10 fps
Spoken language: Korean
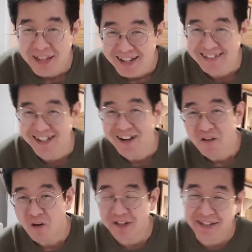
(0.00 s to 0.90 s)
그래서
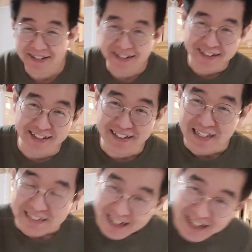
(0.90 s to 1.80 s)
오늘은 그러니까
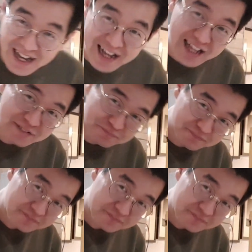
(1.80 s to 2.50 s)
잠깐